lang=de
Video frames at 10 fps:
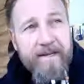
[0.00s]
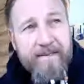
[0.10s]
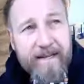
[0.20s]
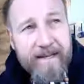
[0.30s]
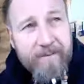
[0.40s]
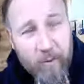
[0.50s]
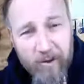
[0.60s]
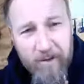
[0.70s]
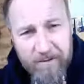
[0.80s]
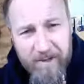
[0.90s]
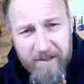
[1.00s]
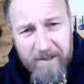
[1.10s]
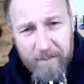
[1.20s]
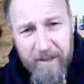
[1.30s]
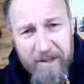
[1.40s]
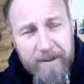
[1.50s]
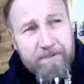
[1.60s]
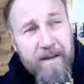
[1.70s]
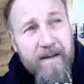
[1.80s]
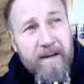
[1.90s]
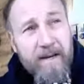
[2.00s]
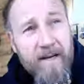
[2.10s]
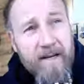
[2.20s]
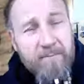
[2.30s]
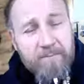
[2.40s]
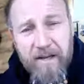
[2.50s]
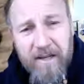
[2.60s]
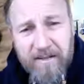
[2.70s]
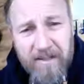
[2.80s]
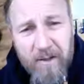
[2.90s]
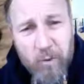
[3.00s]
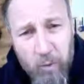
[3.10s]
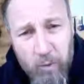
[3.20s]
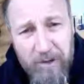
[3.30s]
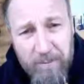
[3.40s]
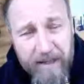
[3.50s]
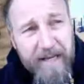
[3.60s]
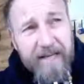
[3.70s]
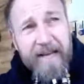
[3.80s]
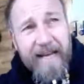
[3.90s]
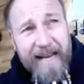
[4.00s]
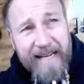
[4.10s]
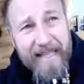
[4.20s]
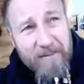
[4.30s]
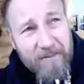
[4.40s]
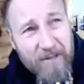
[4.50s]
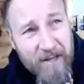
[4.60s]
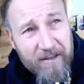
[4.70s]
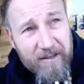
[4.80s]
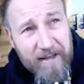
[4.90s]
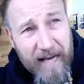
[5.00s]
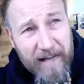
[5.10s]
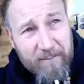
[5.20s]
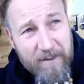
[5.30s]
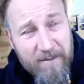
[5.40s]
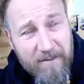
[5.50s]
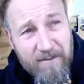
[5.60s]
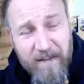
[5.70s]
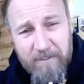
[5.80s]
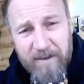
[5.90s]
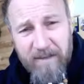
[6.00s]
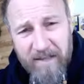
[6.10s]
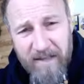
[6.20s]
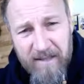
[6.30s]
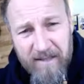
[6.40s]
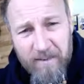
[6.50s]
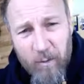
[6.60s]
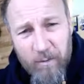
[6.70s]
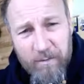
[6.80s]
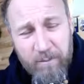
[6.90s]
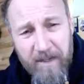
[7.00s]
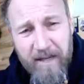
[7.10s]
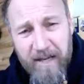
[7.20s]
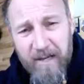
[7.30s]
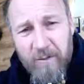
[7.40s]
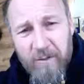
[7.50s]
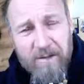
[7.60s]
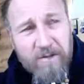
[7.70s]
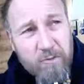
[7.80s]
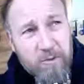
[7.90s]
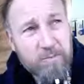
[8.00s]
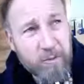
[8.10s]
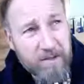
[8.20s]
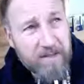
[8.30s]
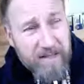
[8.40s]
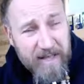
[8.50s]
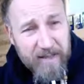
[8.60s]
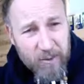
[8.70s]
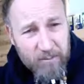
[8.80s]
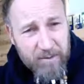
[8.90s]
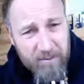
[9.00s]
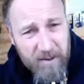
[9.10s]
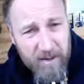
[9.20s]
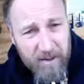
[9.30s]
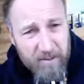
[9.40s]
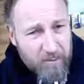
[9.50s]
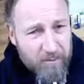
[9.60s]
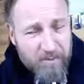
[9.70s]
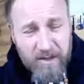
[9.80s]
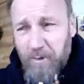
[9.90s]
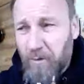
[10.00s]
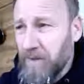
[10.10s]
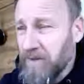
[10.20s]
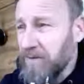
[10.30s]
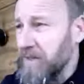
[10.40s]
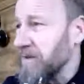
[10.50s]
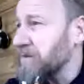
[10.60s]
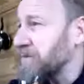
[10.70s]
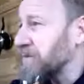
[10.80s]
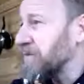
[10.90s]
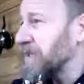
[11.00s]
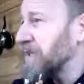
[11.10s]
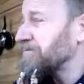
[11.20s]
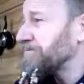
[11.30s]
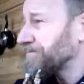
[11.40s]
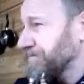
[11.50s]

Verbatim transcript: Drei Wochen habe ich hinter mir. Äh, mir geht es sehr gut dabei, hängt aber wahrscheinlich auch damit zusammen, dass ich offenbar kein großes Suchtpotenzial habe. Das ist eine Konditionierung von mir.